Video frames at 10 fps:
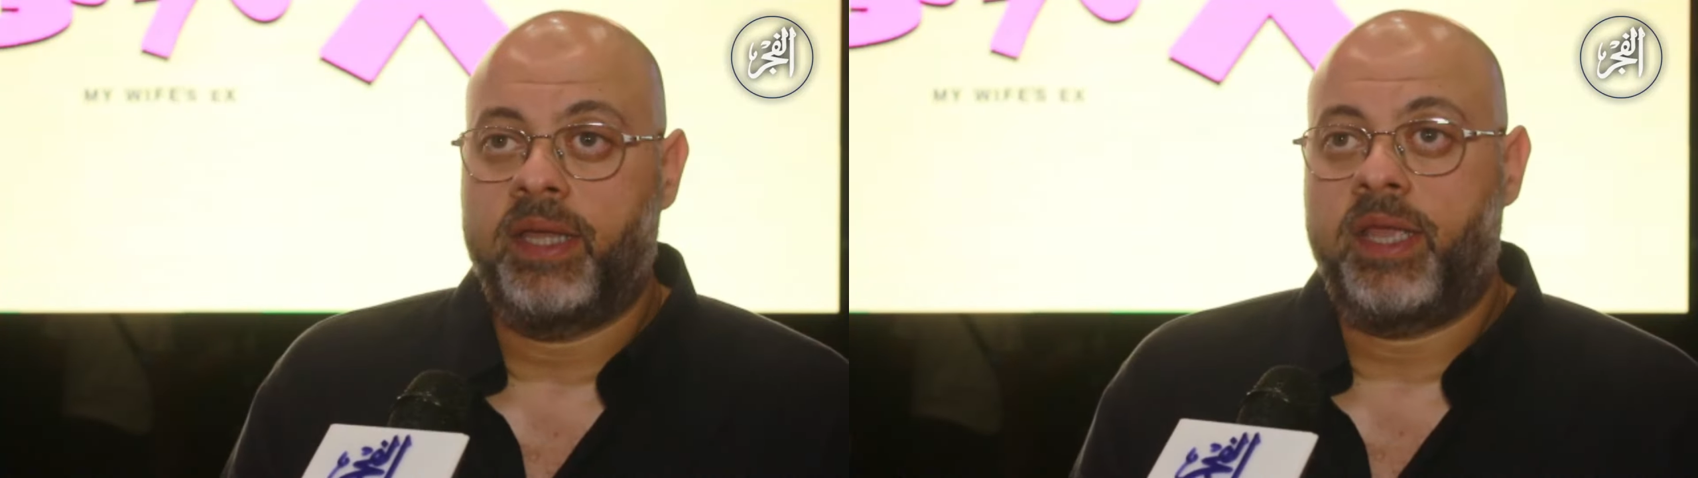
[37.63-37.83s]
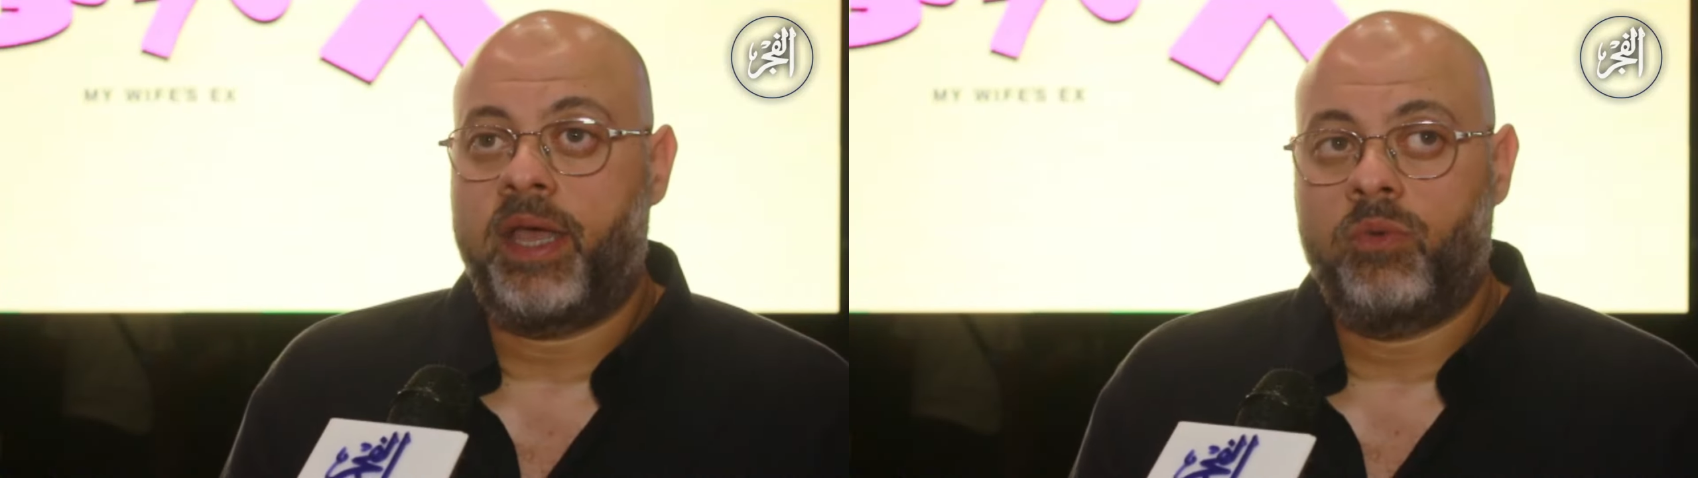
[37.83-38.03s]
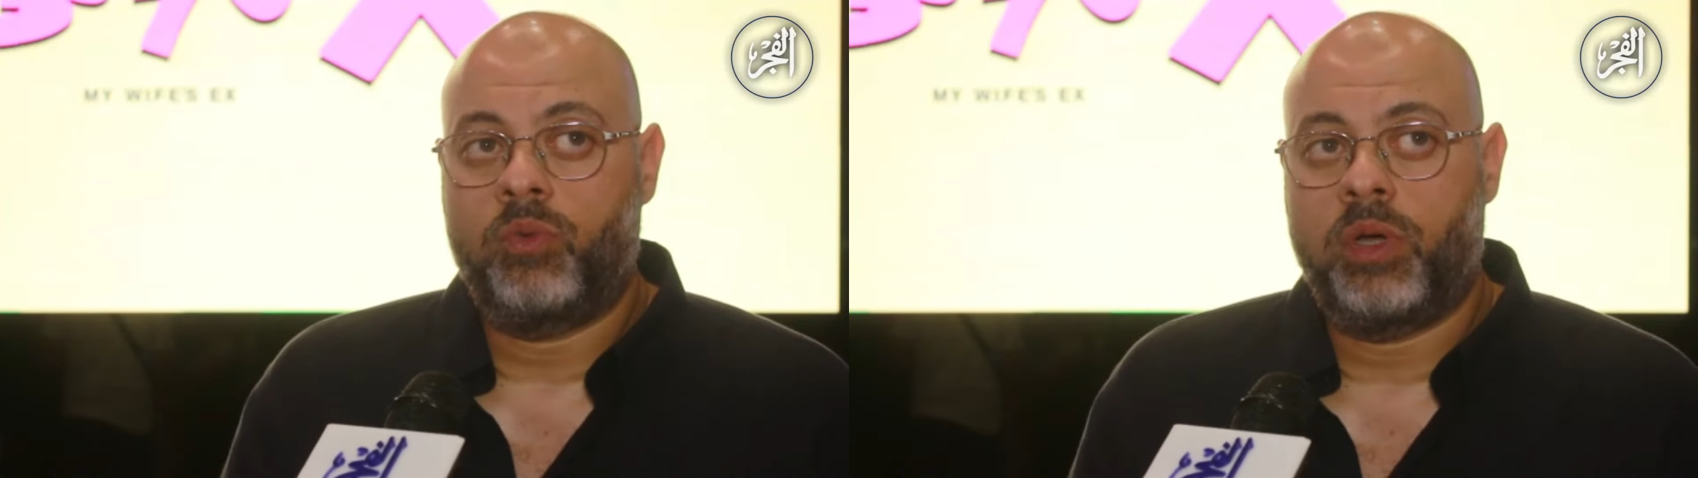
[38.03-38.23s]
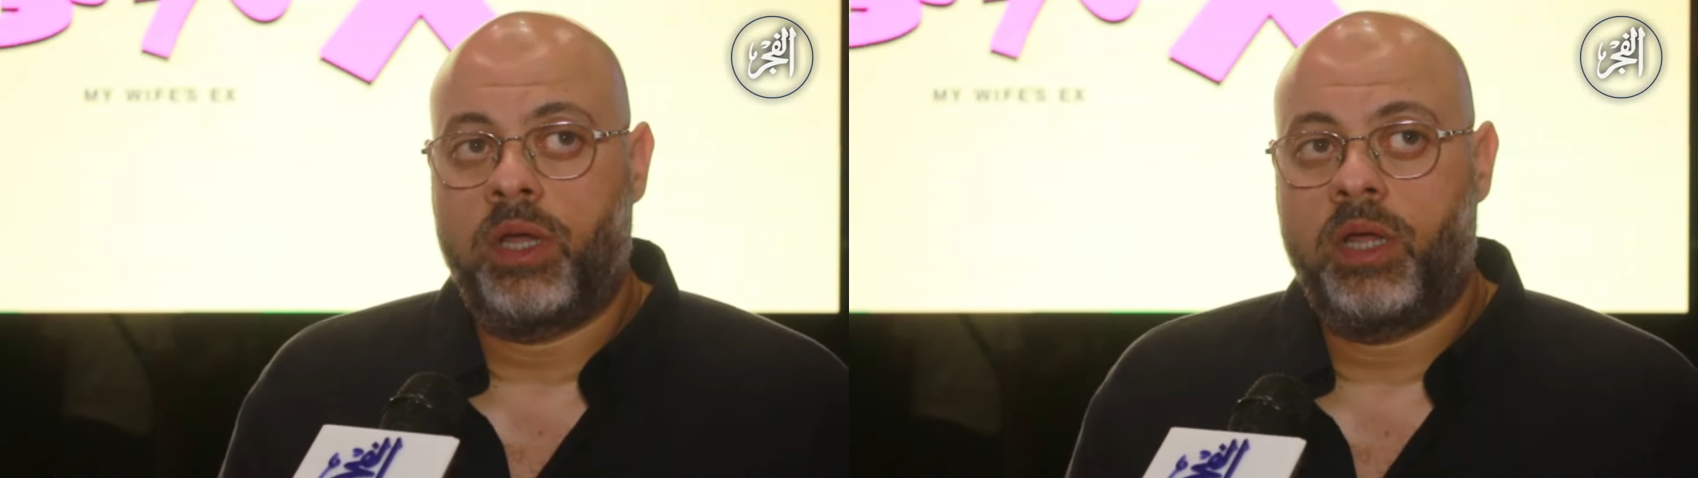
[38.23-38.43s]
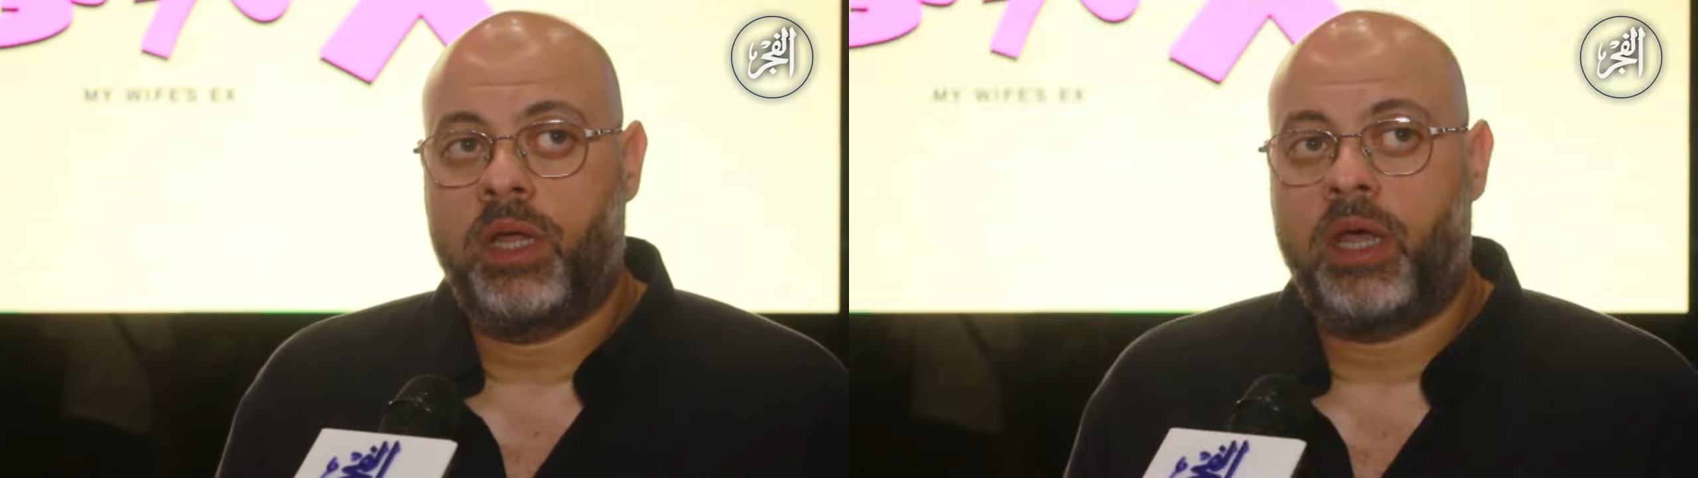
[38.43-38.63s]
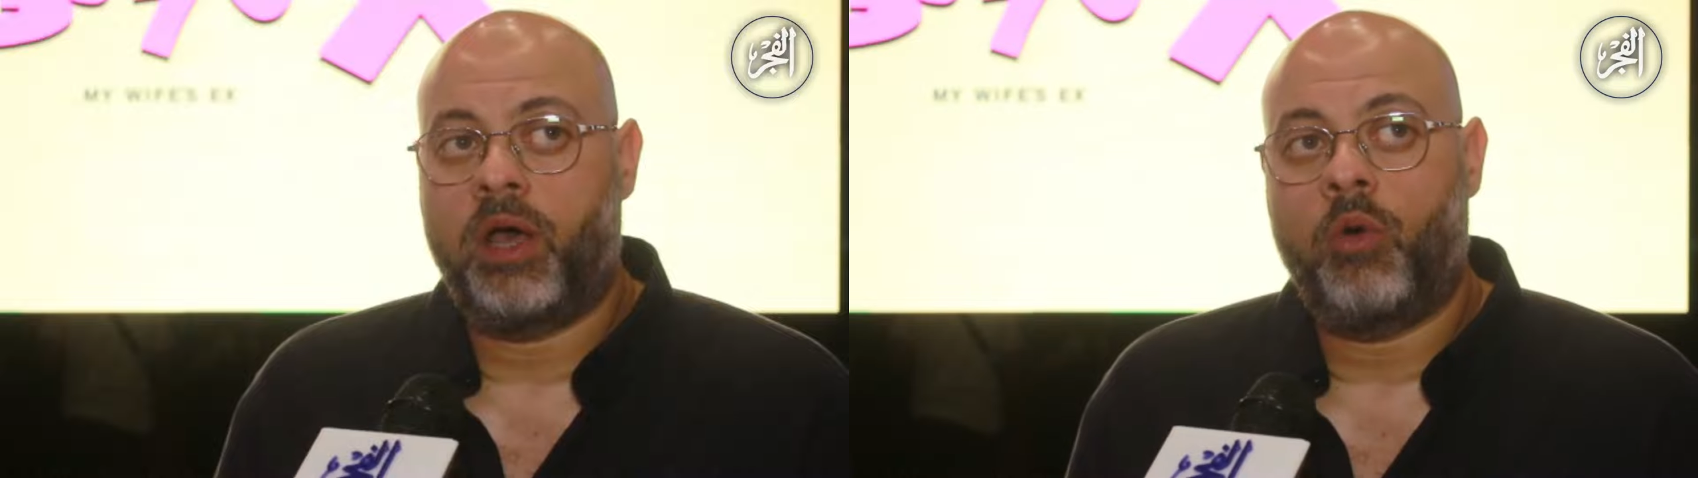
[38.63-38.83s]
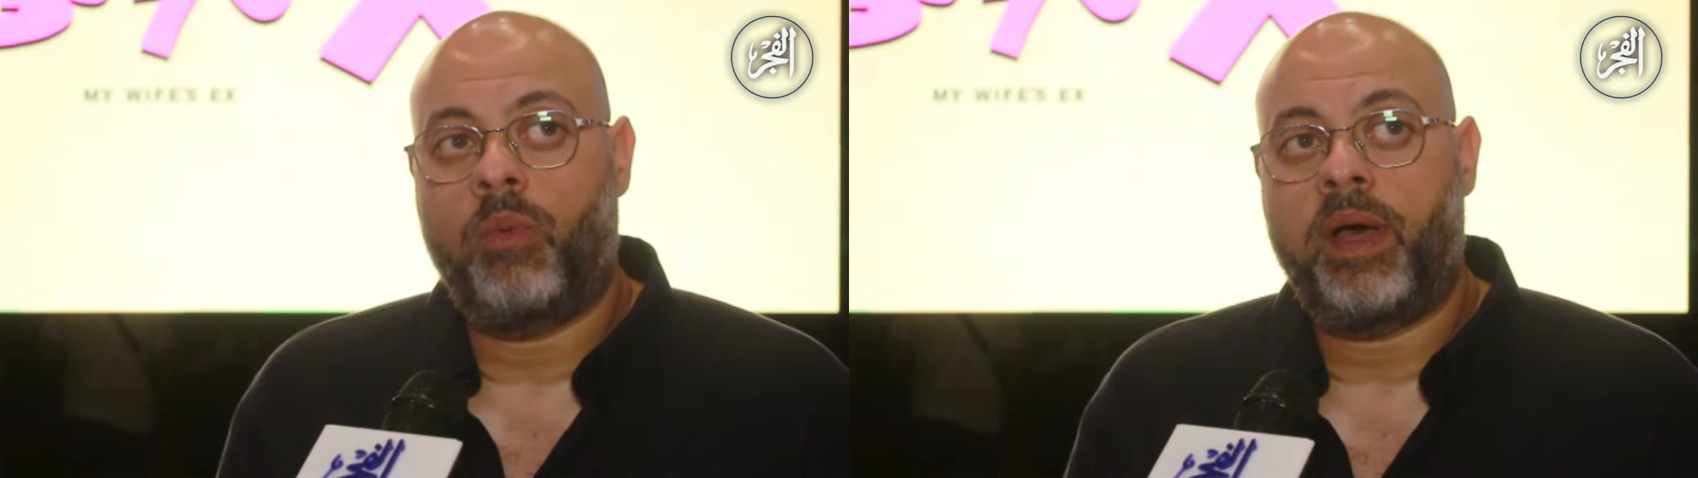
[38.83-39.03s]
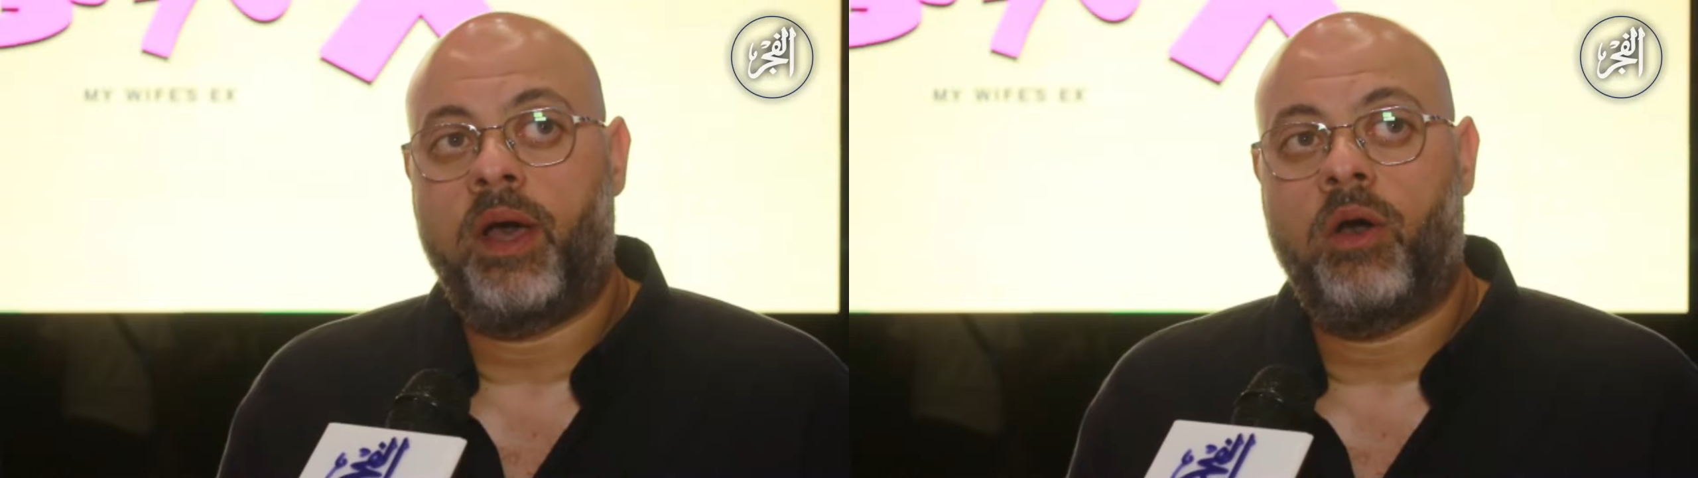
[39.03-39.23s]
كده
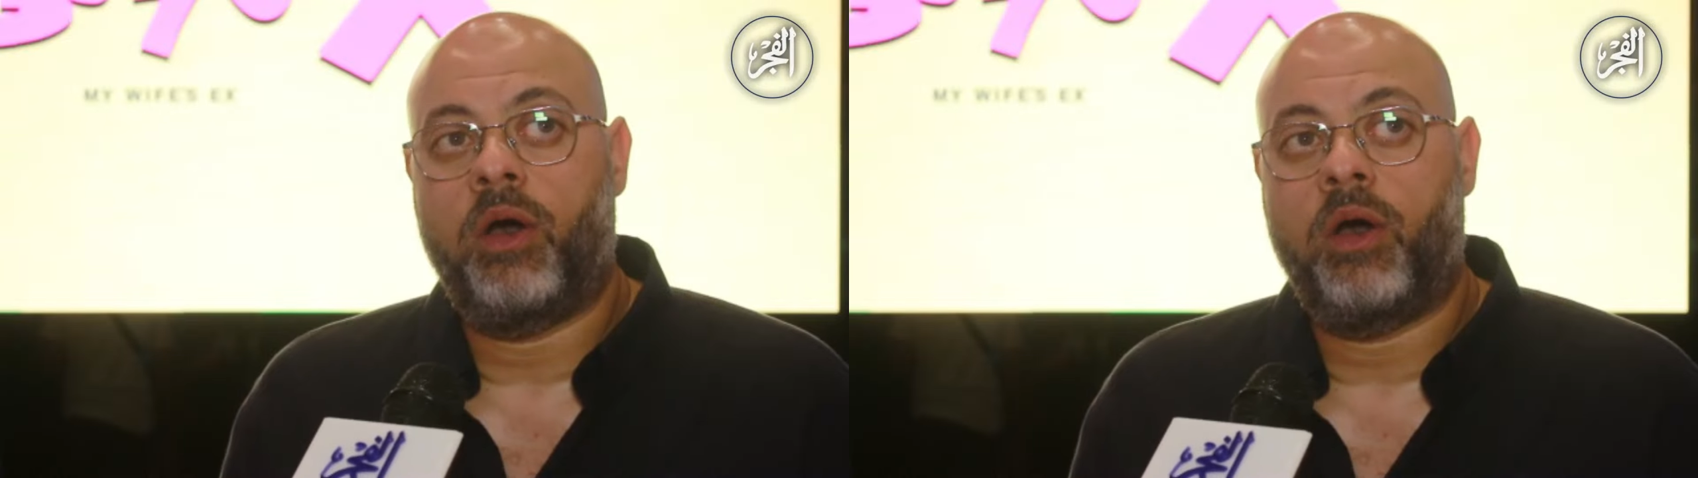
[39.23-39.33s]
وهو